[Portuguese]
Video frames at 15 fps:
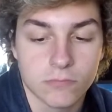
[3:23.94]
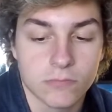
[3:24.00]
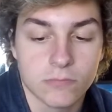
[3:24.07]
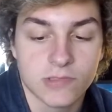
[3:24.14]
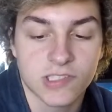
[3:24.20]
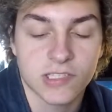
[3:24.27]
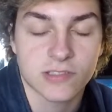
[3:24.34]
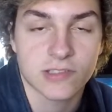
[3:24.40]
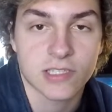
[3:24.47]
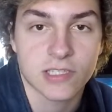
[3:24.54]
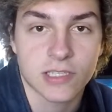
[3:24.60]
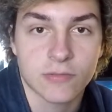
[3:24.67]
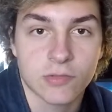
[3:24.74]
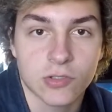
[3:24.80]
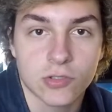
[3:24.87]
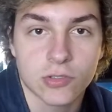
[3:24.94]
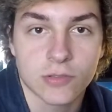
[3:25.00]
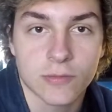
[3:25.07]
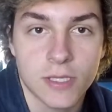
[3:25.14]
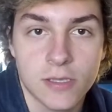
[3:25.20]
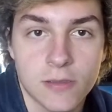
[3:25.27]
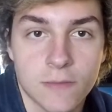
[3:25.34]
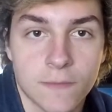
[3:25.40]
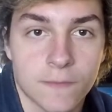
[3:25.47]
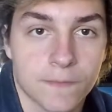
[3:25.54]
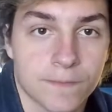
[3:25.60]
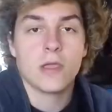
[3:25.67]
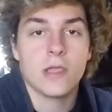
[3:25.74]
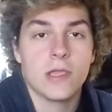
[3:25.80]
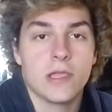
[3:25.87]
5 centímetros de mim.
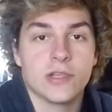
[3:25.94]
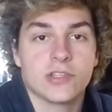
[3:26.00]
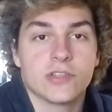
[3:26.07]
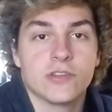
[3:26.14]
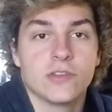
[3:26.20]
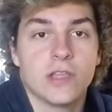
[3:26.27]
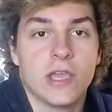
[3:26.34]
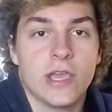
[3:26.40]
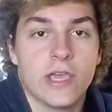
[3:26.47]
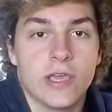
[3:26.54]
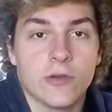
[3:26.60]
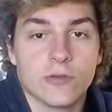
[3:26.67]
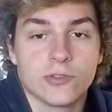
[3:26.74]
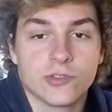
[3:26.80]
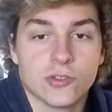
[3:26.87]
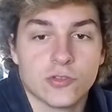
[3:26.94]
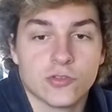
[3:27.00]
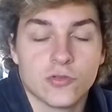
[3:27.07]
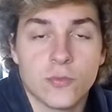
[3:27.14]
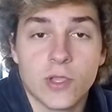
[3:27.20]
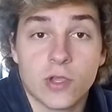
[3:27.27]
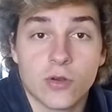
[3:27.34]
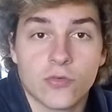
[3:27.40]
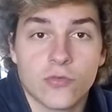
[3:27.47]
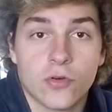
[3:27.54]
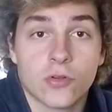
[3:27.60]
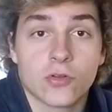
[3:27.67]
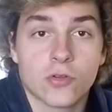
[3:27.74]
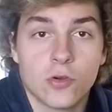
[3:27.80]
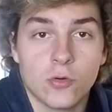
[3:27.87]
Este é o som do
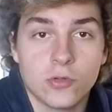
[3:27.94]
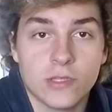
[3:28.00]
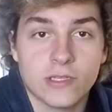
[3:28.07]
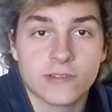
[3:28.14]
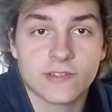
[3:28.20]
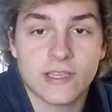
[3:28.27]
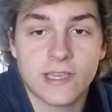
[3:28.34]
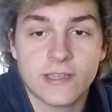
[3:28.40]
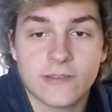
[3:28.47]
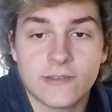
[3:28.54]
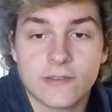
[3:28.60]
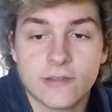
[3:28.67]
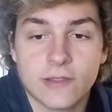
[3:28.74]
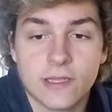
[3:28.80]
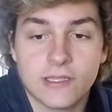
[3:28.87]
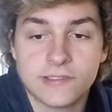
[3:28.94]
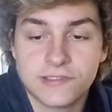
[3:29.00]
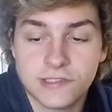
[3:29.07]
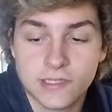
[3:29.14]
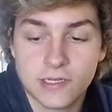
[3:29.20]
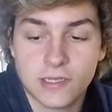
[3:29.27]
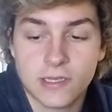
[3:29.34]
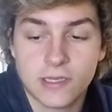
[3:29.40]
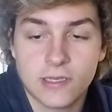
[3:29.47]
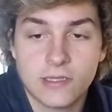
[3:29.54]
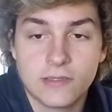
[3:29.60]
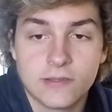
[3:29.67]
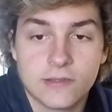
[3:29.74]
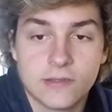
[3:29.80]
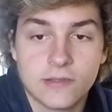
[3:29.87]
microfone com o Dead Cat a cerca
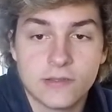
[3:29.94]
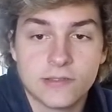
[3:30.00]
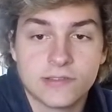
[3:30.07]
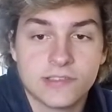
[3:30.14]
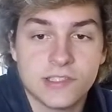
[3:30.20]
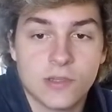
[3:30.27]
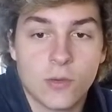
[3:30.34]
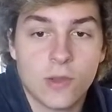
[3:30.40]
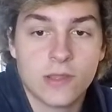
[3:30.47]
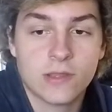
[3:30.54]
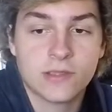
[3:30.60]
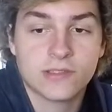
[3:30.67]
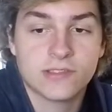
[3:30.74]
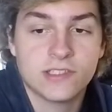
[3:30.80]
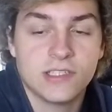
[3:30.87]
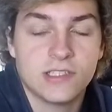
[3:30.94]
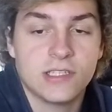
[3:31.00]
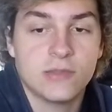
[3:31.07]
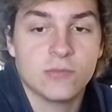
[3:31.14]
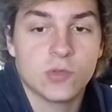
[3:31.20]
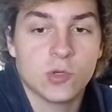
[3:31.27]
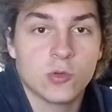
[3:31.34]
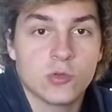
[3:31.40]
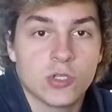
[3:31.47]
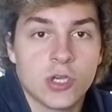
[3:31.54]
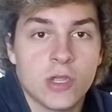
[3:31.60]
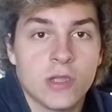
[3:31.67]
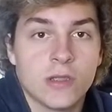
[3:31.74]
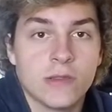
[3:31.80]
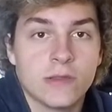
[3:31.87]
de 50 centímetros
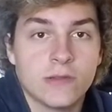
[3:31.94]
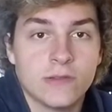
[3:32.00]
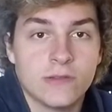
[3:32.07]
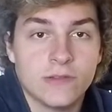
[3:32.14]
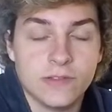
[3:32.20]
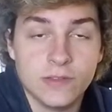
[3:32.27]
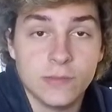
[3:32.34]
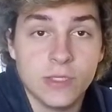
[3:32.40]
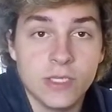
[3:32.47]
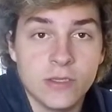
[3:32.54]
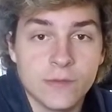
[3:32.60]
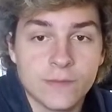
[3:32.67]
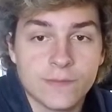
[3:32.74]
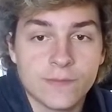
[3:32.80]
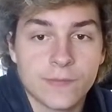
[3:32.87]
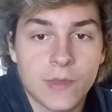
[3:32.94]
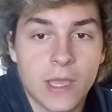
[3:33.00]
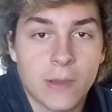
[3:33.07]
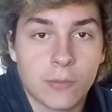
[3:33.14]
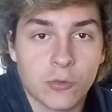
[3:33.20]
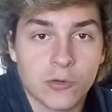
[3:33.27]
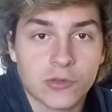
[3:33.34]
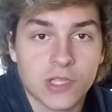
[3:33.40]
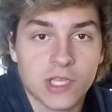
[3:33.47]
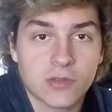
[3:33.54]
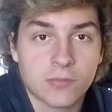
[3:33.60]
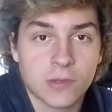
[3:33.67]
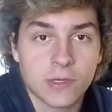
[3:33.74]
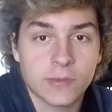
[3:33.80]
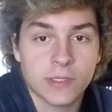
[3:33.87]
de mim apontado
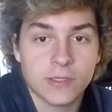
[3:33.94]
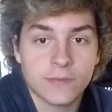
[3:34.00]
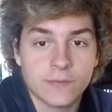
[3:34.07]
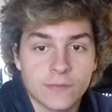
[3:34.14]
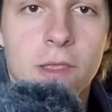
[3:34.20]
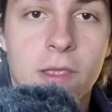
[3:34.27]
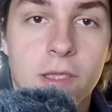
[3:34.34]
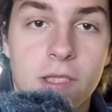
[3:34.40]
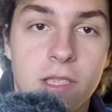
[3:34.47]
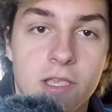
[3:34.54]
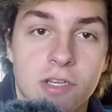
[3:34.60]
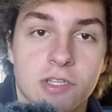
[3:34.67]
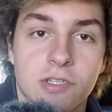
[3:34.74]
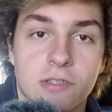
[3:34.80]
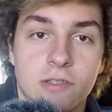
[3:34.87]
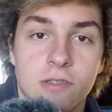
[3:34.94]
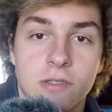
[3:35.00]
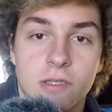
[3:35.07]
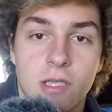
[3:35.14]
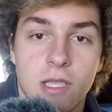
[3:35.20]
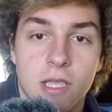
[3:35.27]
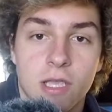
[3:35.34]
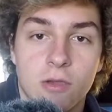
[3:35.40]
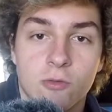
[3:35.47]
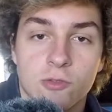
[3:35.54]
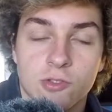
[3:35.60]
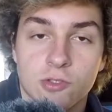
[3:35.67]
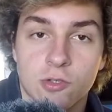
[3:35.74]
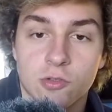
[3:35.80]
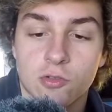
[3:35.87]
para mim. Este é o
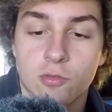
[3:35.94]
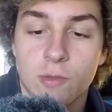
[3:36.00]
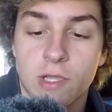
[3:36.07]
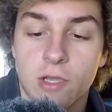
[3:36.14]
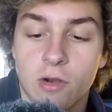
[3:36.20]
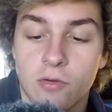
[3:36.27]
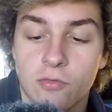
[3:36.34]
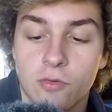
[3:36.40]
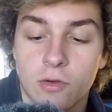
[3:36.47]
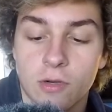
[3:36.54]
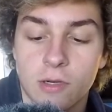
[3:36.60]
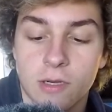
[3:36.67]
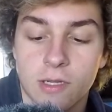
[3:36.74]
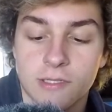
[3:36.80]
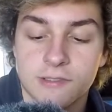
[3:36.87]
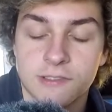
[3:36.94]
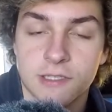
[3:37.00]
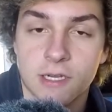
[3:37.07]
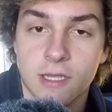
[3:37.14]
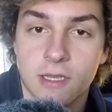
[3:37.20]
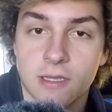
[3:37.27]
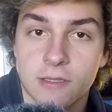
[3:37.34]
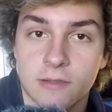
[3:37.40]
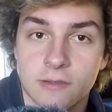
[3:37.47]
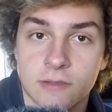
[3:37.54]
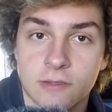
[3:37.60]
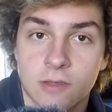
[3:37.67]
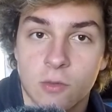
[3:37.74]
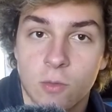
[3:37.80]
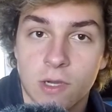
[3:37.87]
som do microfone a cerca
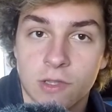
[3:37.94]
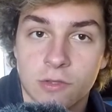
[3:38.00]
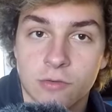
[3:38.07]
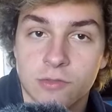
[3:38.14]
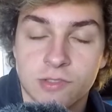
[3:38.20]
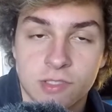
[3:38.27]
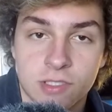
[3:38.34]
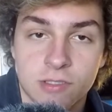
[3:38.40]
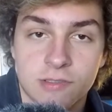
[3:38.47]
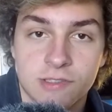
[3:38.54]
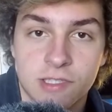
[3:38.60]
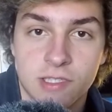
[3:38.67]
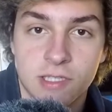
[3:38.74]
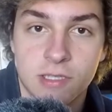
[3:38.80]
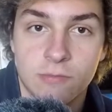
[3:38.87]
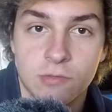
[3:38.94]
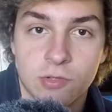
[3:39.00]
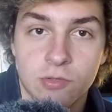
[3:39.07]
de 4, 5 cm